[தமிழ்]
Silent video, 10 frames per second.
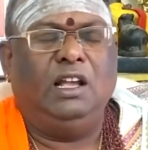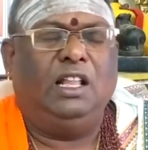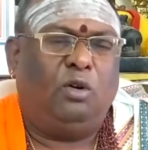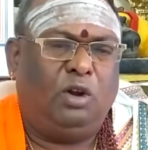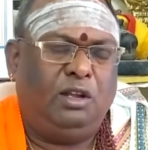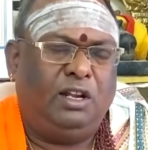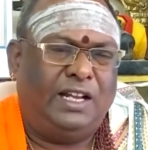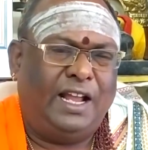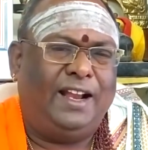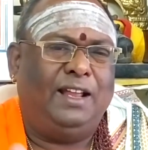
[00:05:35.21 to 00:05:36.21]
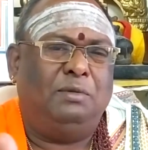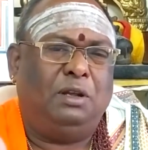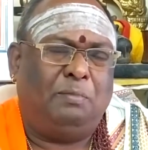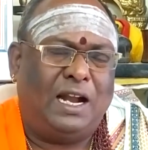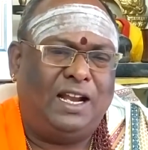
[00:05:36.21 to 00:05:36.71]
இதோட டெய்லி
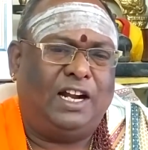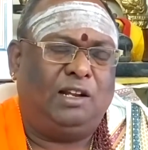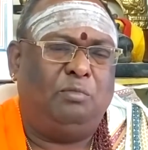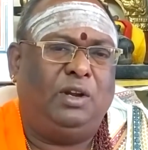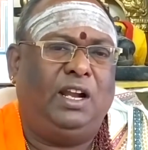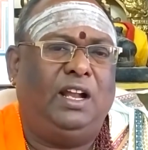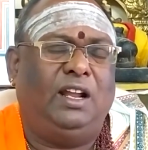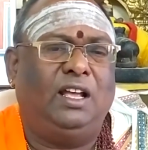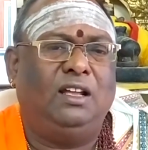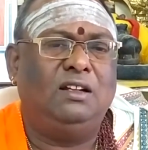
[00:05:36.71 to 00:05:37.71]
இந்த மல்லு கட்ட முடியலன்னு